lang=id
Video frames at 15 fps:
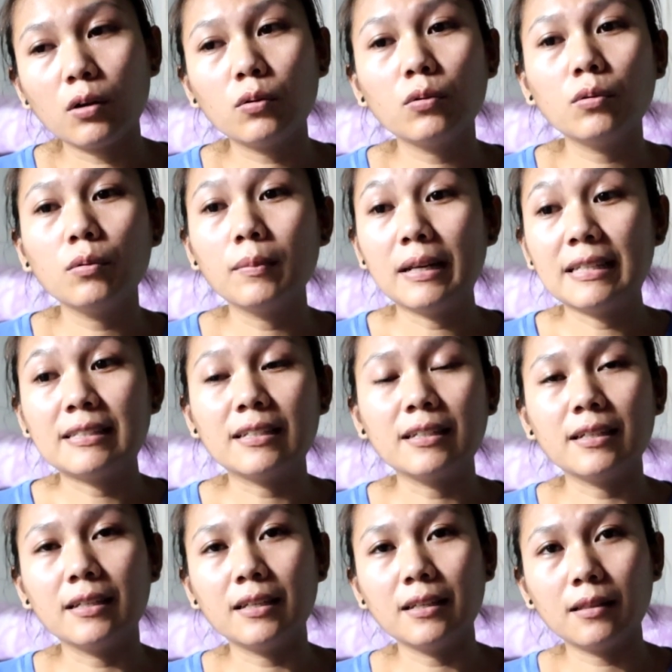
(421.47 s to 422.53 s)
itu aku beli
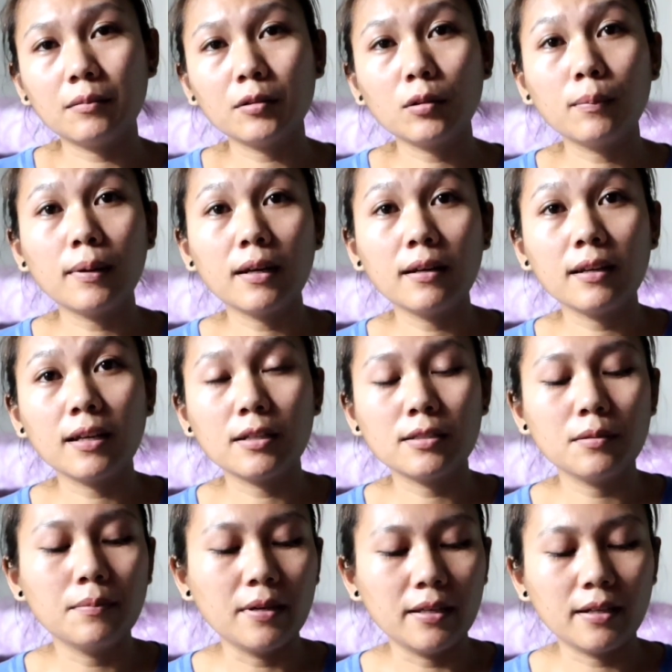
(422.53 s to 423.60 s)
sendiri tapi kemarin
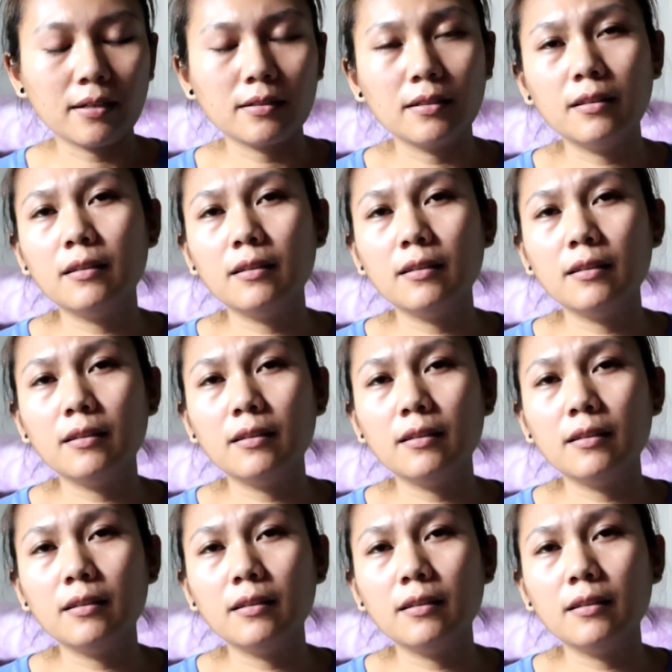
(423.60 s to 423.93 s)
dikasih banyak